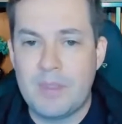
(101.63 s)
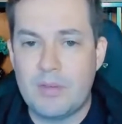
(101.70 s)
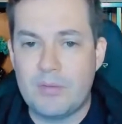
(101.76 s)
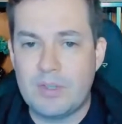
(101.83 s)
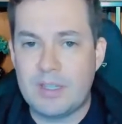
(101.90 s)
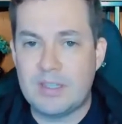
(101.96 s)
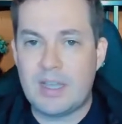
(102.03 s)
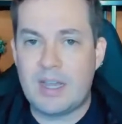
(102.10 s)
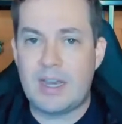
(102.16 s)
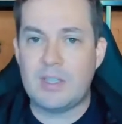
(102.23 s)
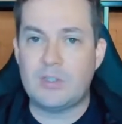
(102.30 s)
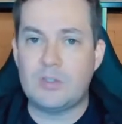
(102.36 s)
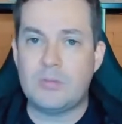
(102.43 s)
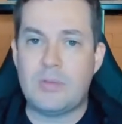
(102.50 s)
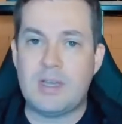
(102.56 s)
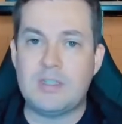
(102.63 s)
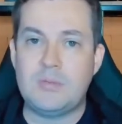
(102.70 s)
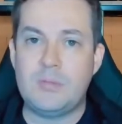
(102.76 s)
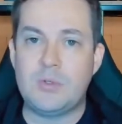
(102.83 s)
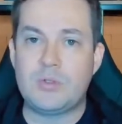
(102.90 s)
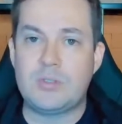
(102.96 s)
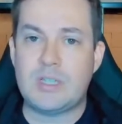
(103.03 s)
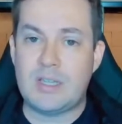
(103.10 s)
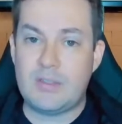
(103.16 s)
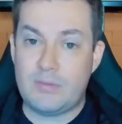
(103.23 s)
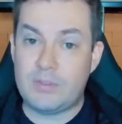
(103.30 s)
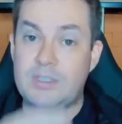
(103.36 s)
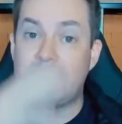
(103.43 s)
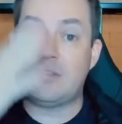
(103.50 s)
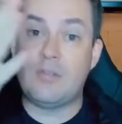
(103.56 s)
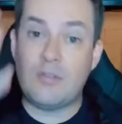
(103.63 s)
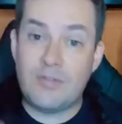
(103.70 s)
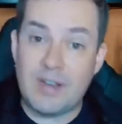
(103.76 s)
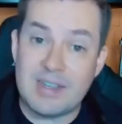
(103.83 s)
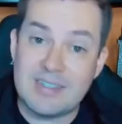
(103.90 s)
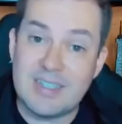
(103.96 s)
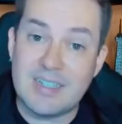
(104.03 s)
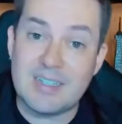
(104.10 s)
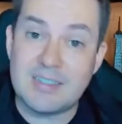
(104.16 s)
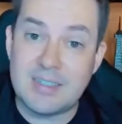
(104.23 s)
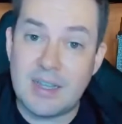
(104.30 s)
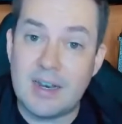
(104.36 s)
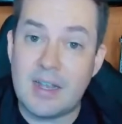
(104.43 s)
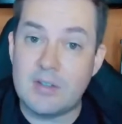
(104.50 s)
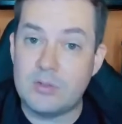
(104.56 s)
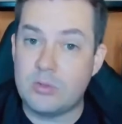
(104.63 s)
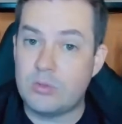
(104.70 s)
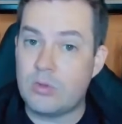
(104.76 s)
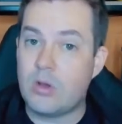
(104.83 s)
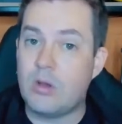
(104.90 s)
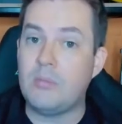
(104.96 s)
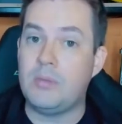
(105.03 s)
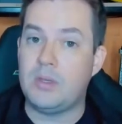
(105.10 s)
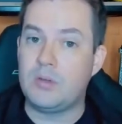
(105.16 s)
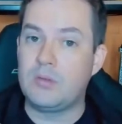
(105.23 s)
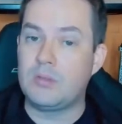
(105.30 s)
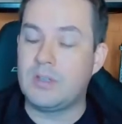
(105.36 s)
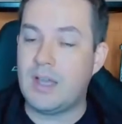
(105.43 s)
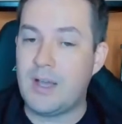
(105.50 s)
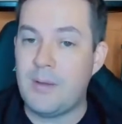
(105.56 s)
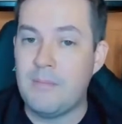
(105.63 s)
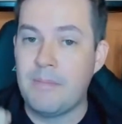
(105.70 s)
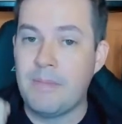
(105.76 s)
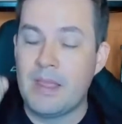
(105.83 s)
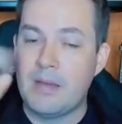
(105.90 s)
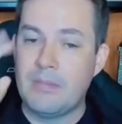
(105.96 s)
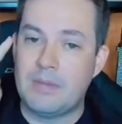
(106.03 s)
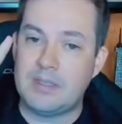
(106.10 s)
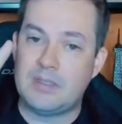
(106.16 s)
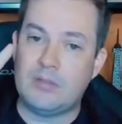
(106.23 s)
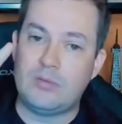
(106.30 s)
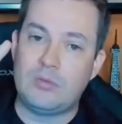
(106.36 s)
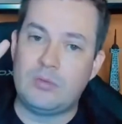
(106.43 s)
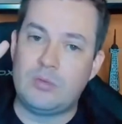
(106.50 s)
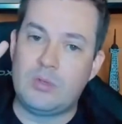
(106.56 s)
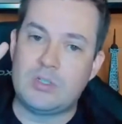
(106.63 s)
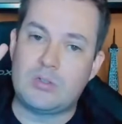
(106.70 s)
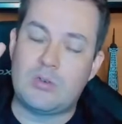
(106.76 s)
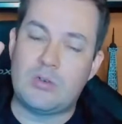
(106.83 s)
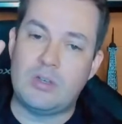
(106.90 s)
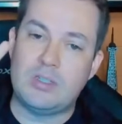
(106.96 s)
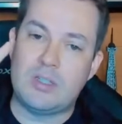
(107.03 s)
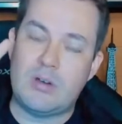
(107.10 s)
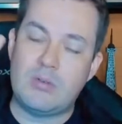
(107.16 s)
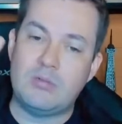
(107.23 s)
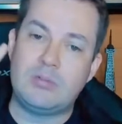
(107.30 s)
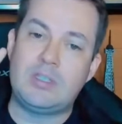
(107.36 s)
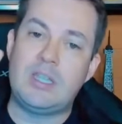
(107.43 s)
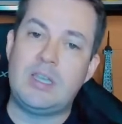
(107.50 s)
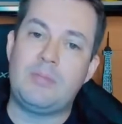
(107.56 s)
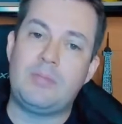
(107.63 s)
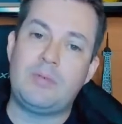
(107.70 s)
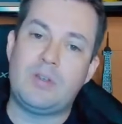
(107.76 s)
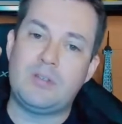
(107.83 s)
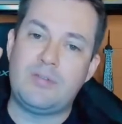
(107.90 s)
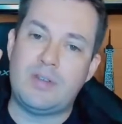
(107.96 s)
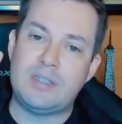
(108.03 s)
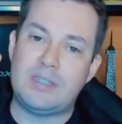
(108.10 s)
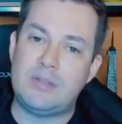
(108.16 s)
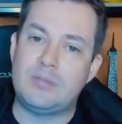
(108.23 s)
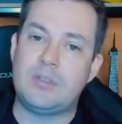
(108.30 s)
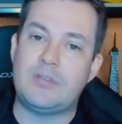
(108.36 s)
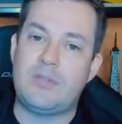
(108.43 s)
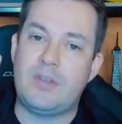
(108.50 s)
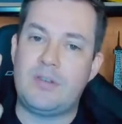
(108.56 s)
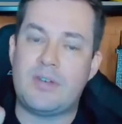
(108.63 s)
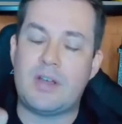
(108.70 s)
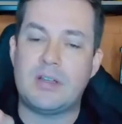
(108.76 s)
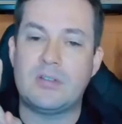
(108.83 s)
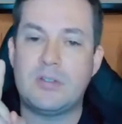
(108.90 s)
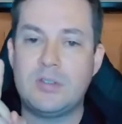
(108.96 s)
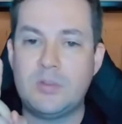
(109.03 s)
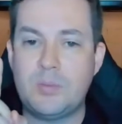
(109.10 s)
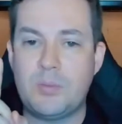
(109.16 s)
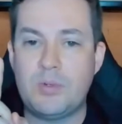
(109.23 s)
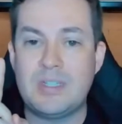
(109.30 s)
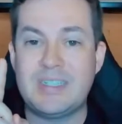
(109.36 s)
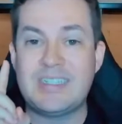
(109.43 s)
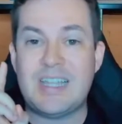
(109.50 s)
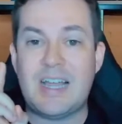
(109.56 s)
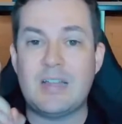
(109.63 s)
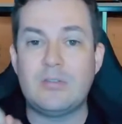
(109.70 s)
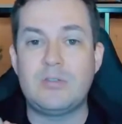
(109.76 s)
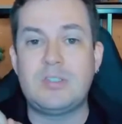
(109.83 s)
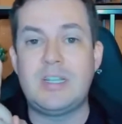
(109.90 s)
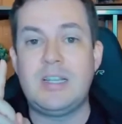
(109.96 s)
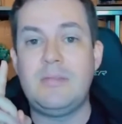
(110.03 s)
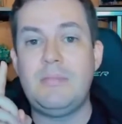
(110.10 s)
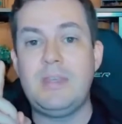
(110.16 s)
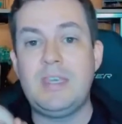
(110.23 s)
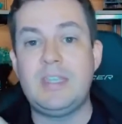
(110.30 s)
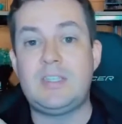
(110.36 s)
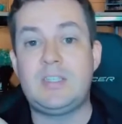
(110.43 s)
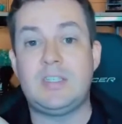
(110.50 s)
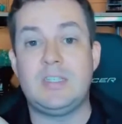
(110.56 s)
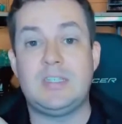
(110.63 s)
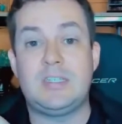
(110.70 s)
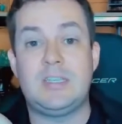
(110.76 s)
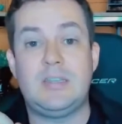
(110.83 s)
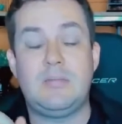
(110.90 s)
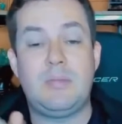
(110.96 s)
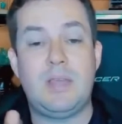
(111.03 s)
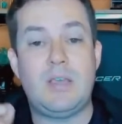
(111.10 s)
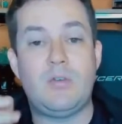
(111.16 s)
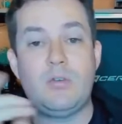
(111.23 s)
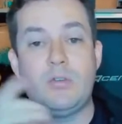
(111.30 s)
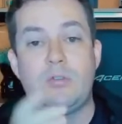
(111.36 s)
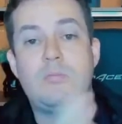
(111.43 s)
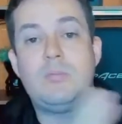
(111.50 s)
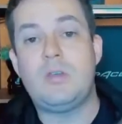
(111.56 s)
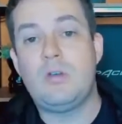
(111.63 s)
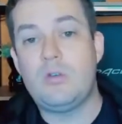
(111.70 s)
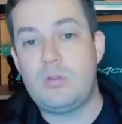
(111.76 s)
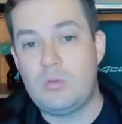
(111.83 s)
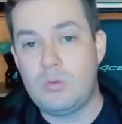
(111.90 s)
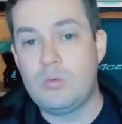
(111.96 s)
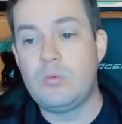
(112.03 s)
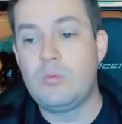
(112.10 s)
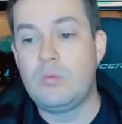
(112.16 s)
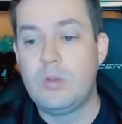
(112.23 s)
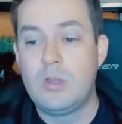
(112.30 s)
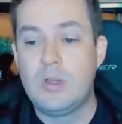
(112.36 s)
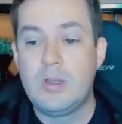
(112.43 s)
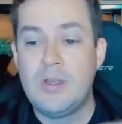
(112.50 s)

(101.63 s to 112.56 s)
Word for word: Eu vou detalhar isso mais miuçado e vocês vão fazer essa análise junto comigo, tá? Mas são duas coisas. Há algum tempo nós fazemos as verificações por estados limites, NBR 8681